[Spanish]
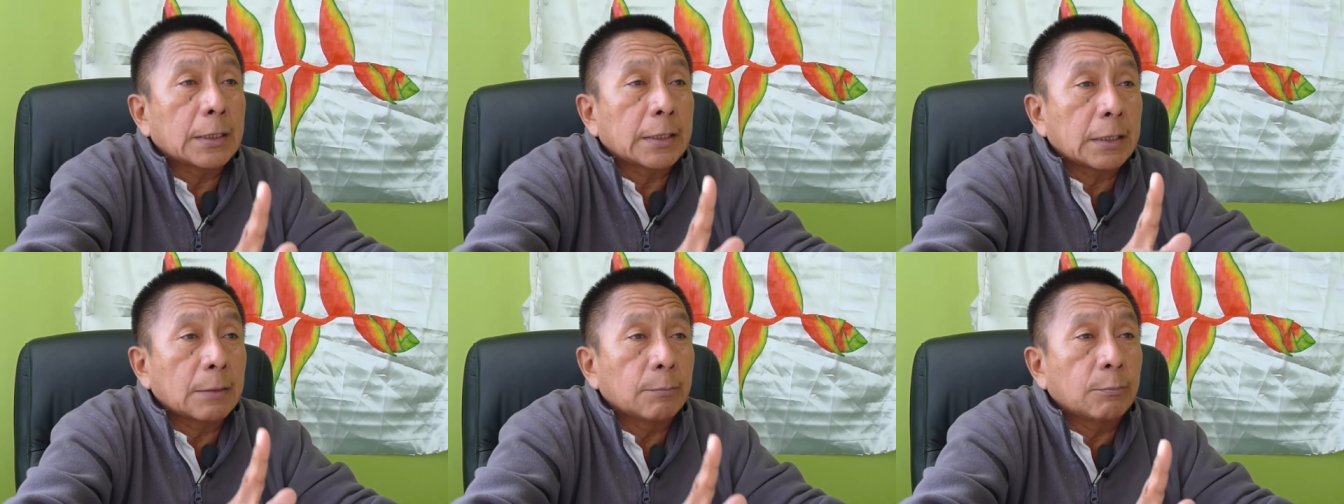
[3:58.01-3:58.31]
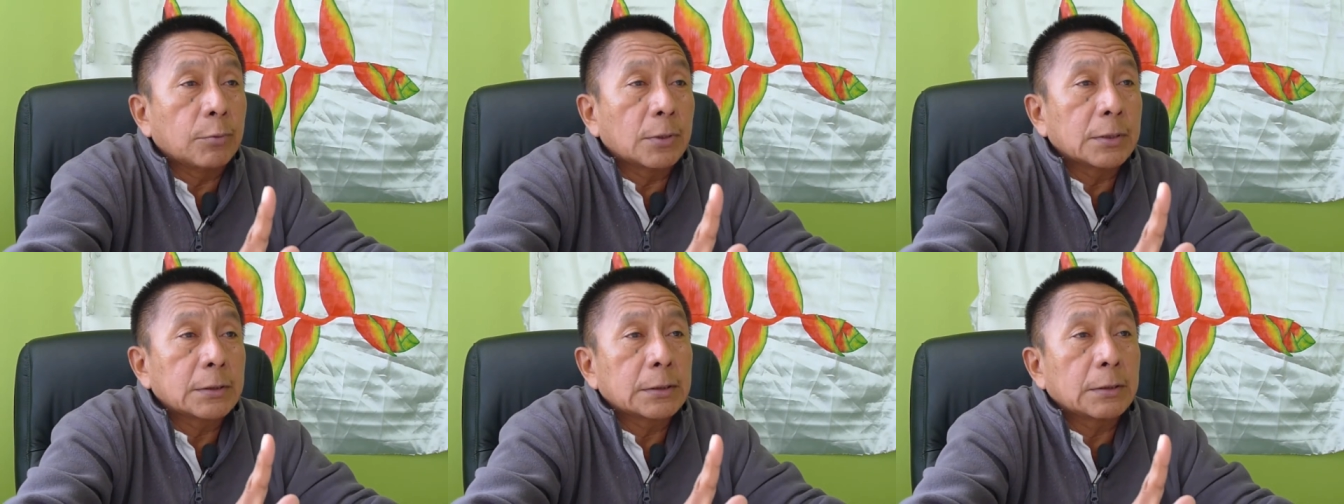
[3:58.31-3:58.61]

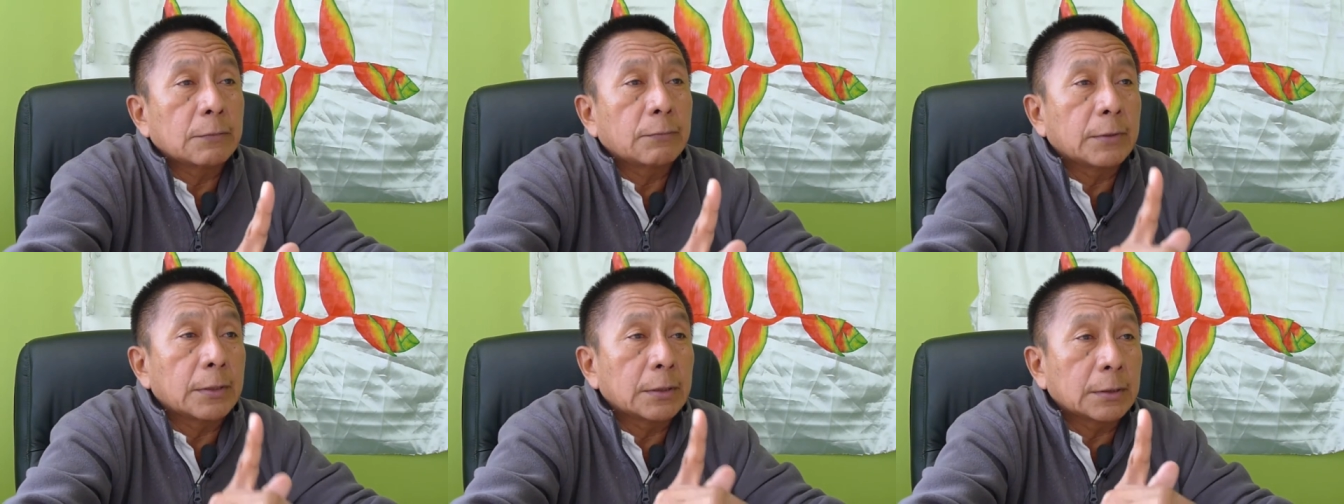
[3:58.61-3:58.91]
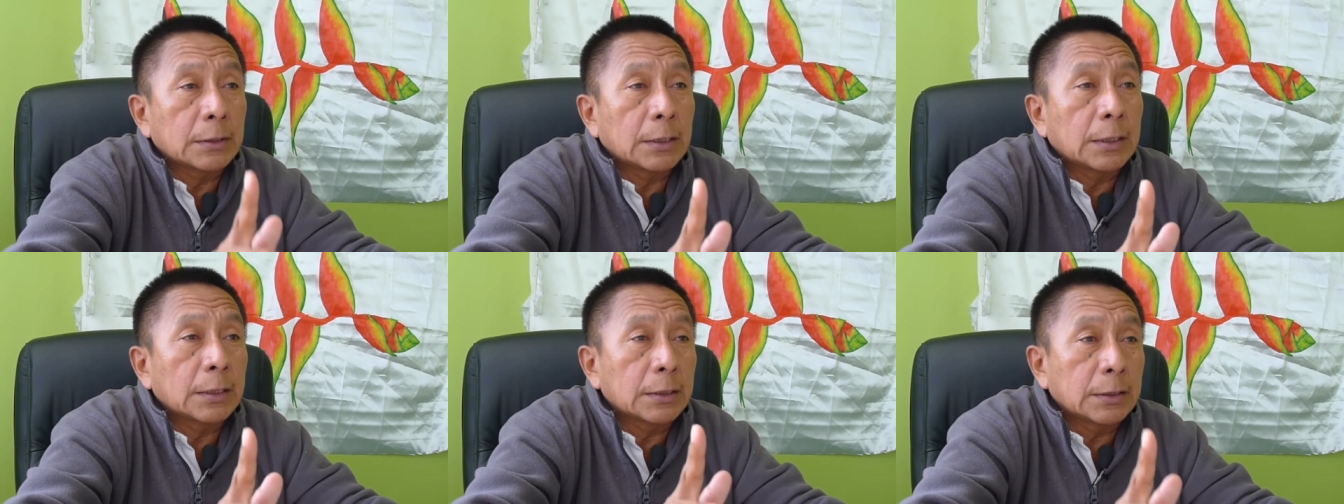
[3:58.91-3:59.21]
respuesta
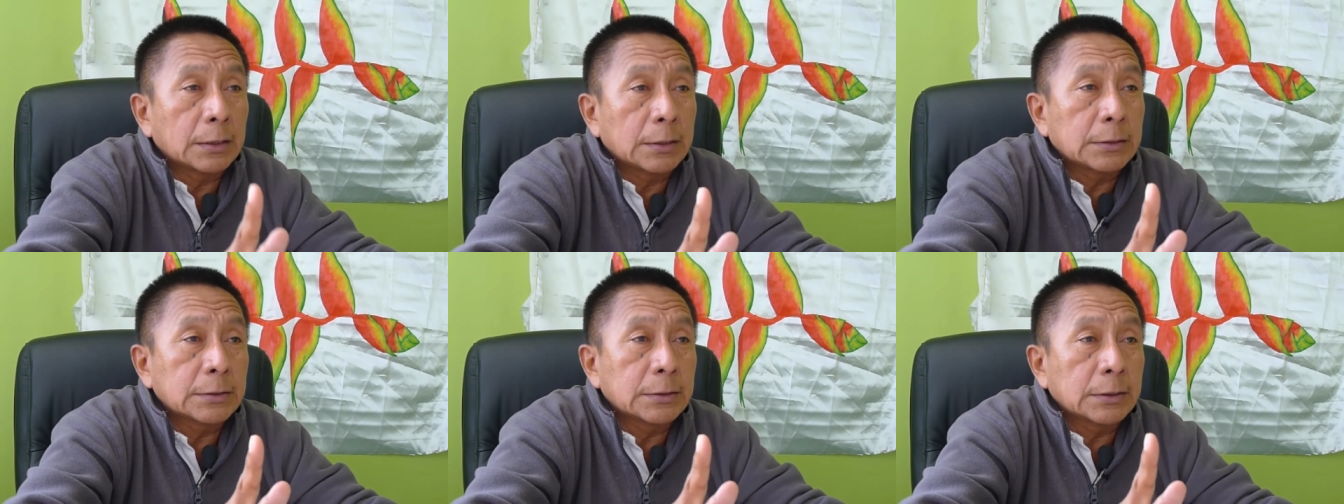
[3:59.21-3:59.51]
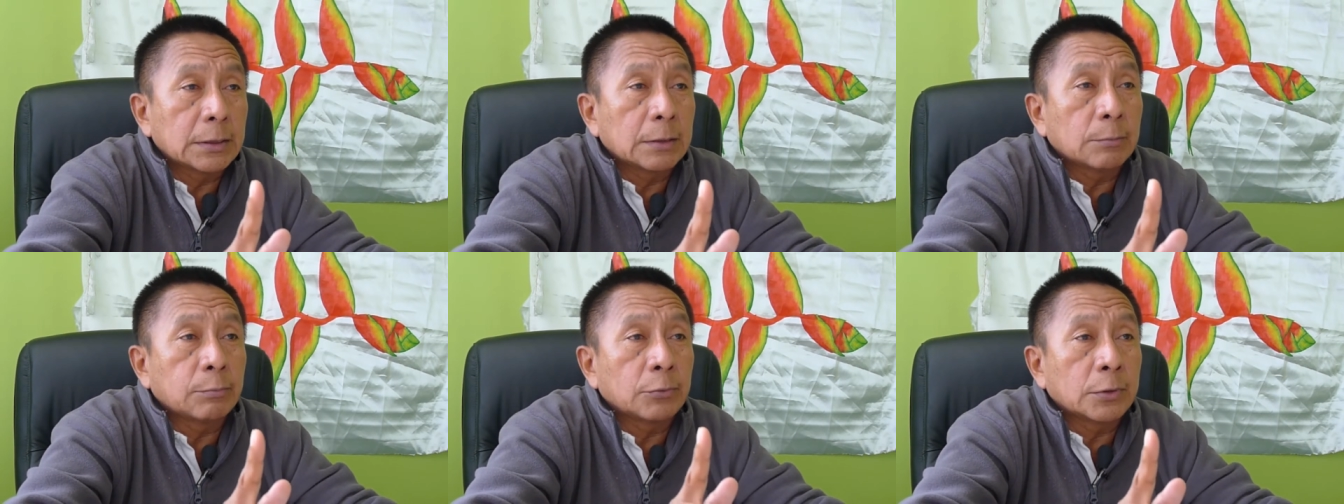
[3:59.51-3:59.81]
frente a las crisis
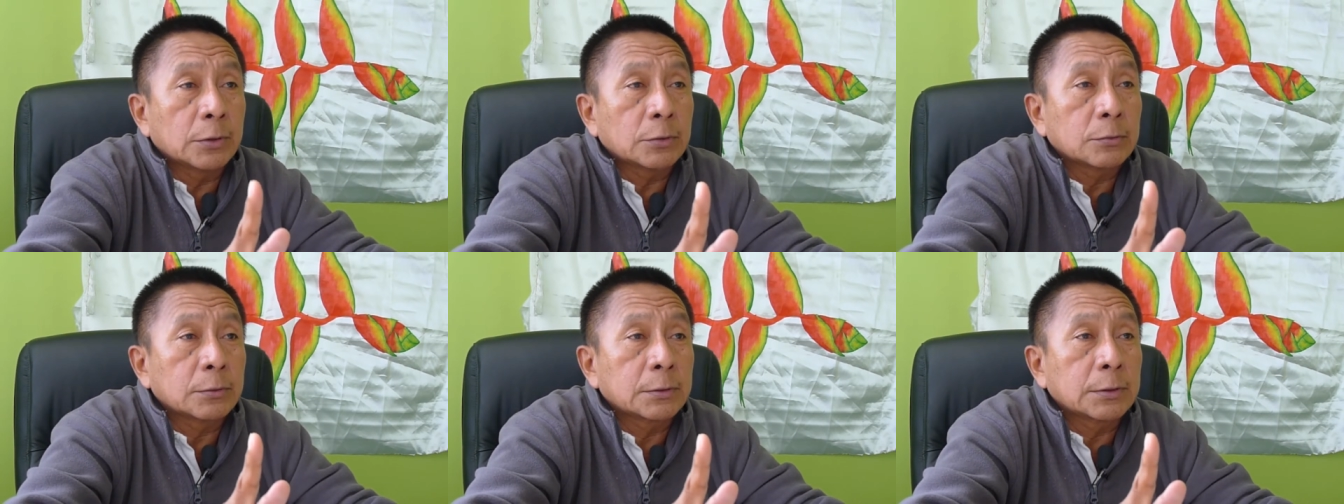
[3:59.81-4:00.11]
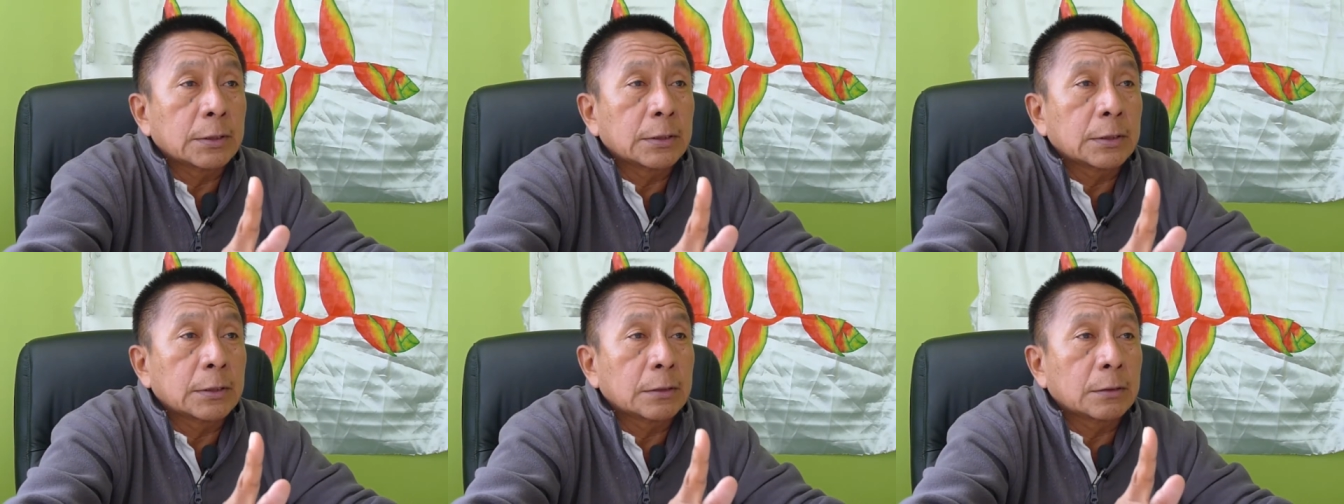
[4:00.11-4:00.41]
que puede
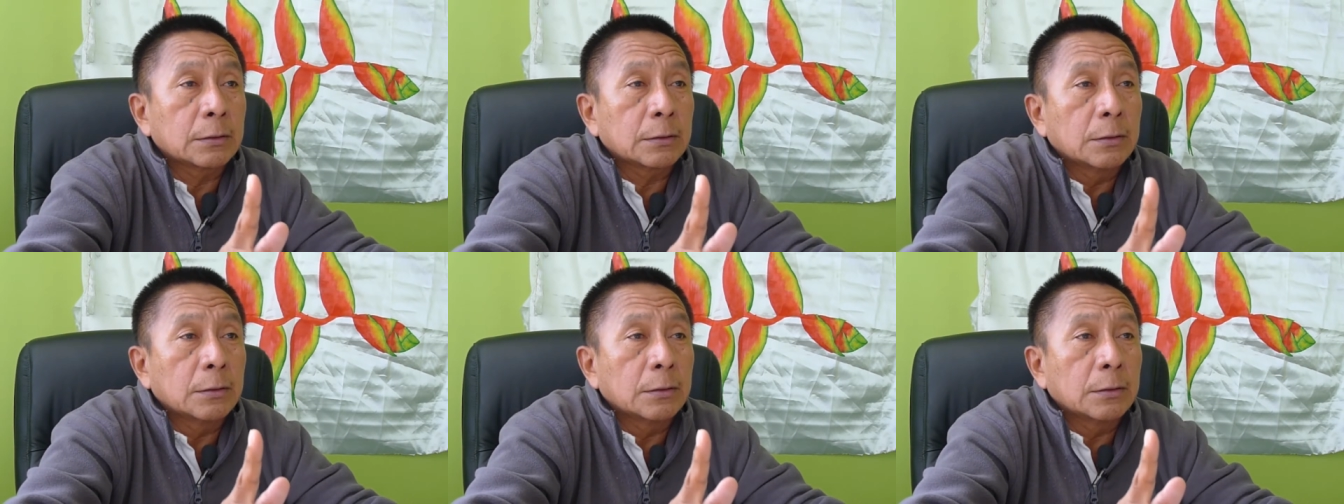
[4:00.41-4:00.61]
suceder